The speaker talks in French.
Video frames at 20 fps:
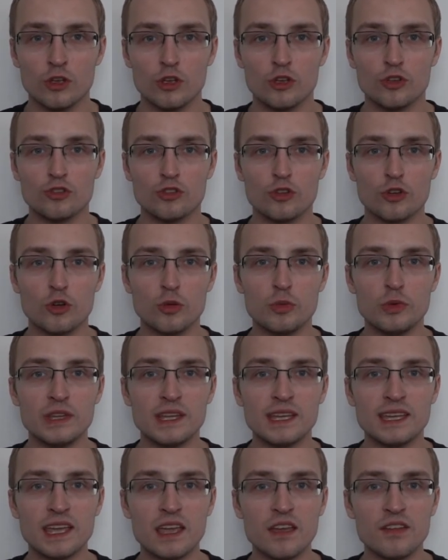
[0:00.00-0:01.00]
Ce
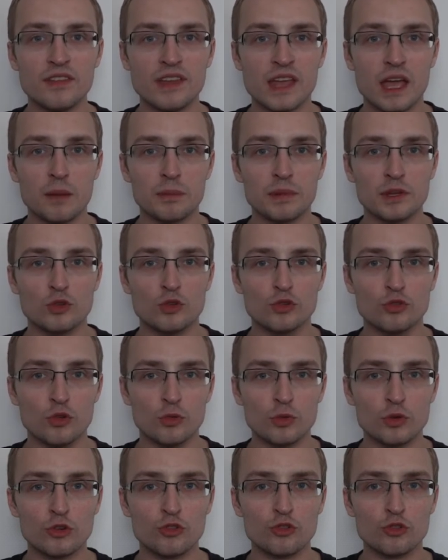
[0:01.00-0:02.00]
communiqué vient après de
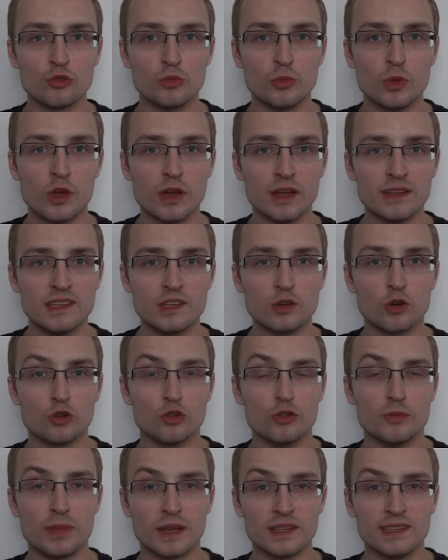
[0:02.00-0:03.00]
nombreuses rumeurs indiquant
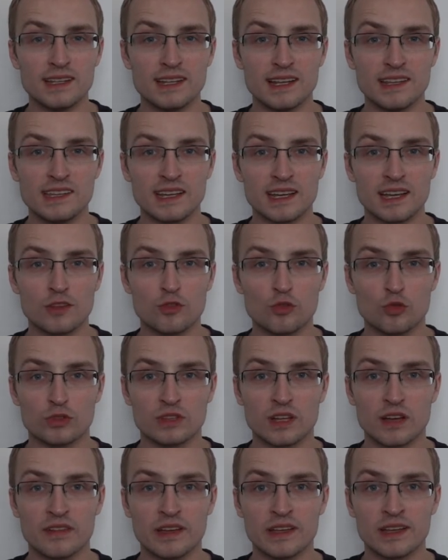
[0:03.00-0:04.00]
qu'une partie de la direction
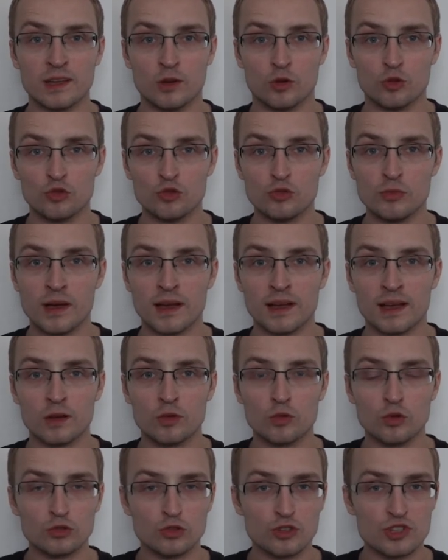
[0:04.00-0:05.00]
travaillerait en sous-marin
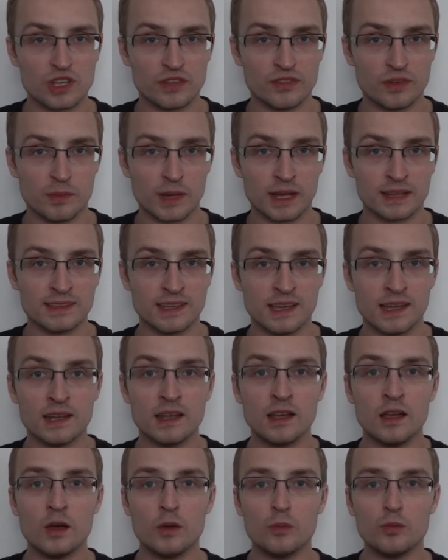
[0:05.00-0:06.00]
contre Gervais Martel
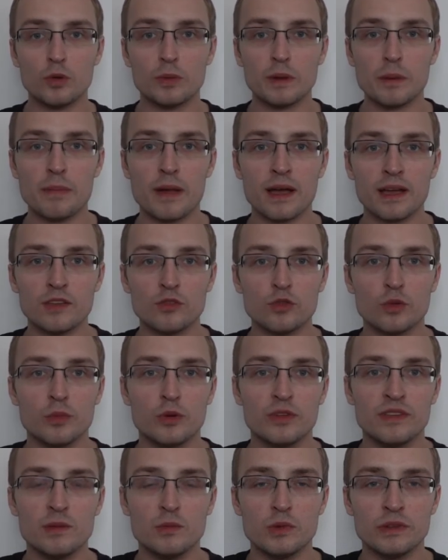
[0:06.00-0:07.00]
pour préparer son
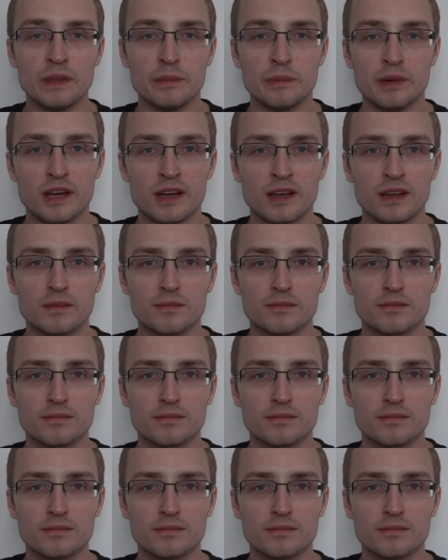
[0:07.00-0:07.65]
possible départ.